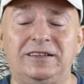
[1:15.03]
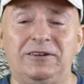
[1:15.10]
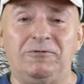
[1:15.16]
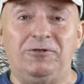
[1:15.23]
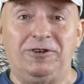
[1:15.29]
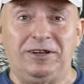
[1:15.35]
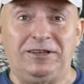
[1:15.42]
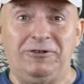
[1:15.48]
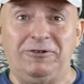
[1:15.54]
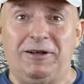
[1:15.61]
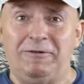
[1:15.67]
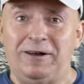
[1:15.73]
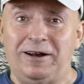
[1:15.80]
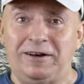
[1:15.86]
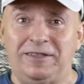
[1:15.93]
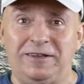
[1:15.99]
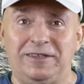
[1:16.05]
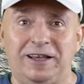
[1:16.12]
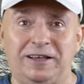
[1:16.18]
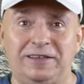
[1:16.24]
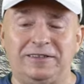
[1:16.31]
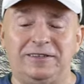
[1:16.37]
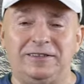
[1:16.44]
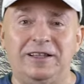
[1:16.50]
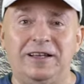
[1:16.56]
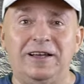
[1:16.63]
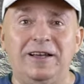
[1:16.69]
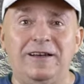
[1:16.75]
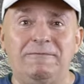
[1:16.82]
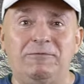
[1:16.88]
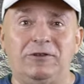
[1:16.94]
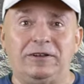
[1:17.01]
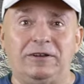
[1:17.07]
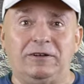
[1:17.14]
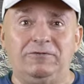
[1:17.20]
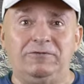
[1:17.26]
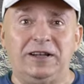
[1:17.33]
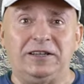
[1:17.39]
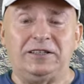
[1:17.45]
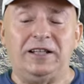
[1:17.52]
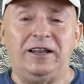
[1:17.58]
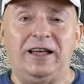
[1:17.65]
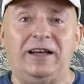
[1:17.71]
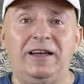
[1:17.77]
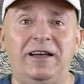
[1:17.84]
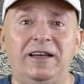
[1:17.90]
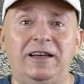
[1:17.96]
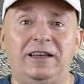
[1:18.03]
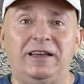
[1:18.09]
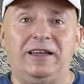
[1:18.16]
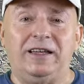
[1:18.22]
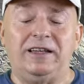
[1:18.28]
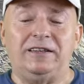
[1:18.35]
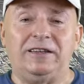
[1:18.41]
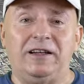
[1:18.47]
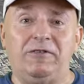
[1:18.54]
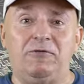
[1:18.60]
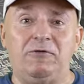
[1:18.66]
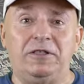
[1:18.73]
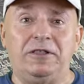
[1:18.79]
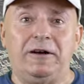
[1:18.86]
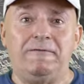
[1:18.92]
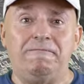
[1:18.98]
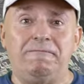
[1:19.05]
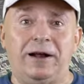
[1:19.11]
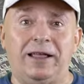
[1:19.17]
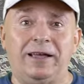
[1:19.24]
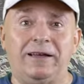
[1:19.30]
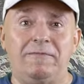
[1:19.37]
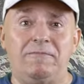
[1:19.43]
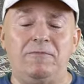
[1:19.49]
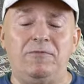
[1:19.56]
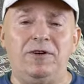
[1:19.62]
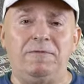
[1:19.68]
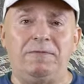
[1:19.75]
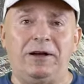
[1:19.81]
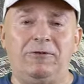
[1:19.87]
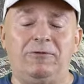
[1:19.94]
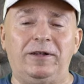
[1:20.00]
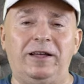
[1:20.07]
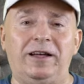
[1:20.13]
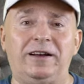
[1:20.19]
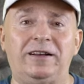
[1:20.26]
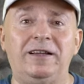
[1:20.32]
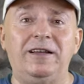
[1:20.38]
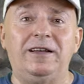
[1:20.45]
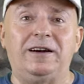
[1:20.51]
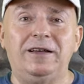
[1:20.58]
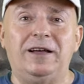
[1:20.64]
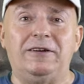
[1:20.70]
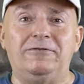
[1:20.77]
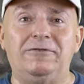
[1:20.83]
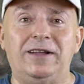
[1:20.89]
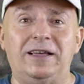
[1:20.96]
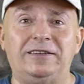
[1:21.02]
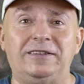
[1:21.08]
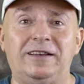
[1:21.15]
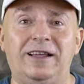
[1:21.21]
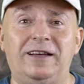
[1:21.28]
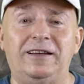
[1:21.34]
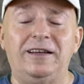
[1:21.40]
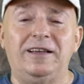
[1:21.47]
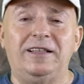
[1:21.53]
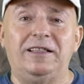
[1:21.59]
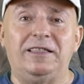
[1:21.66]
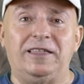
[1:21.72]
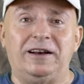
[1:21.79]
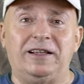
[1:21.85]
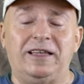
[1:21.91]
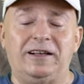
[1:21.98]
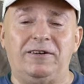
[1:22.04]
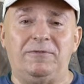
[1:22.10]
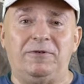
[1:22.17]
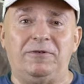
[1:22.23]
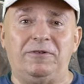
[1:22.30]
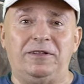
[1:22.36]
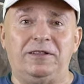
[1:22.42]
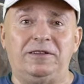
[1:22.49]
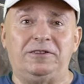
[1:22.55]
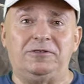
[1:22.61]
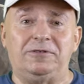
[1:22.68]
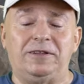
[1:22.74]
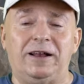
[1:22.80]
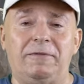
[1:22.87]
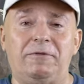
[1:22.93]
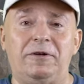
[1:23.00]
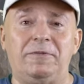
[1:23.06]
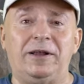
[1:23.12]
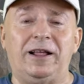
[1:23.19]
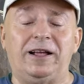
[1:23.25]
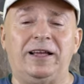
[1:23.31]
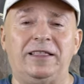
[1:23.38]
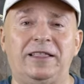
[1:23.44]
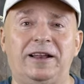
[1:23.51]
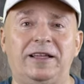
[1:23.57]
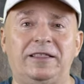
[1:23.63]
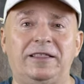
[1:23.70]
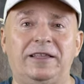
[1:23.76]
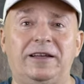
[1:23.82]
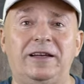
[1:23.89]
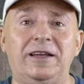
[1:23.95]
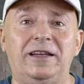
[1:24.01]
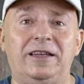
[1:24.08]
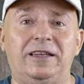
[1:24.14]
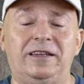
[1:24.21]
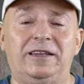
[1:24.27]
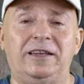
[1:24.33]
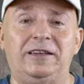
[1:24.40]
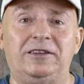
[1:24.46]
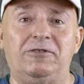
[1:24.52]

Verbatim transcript: Seguro que has oído hablar de ella, que sí. Pues una estela que se encuentra en un paraje muy peculiar, en una isla cerca, como he dicho, de la primera catarata y que